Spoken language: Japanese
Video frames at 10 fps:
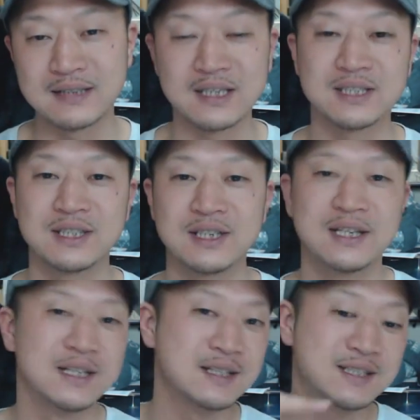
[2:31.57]
ぜひ、
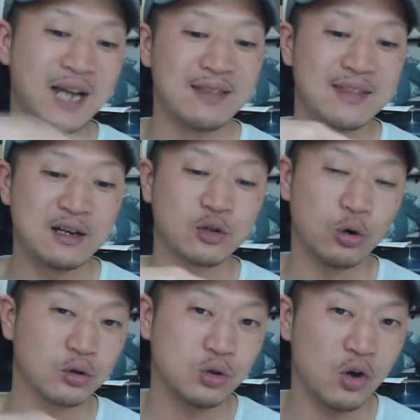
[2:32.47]
チャンネル
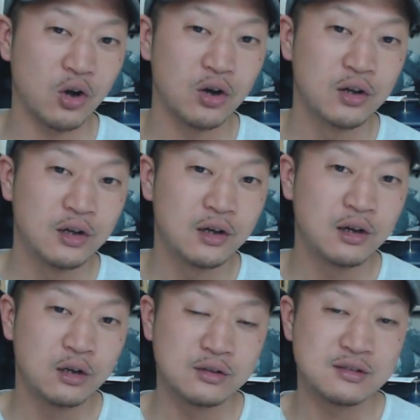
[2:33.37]
登録と、
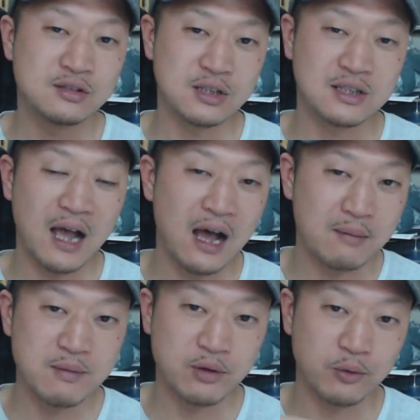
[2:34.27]

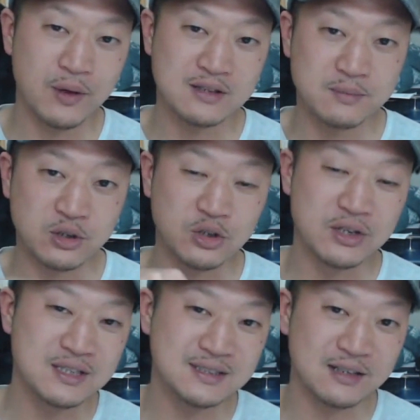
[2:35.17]
Twitter、アメブロ、Facebook、
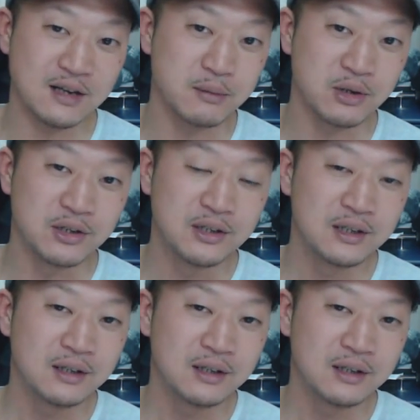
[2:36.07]
Instagram、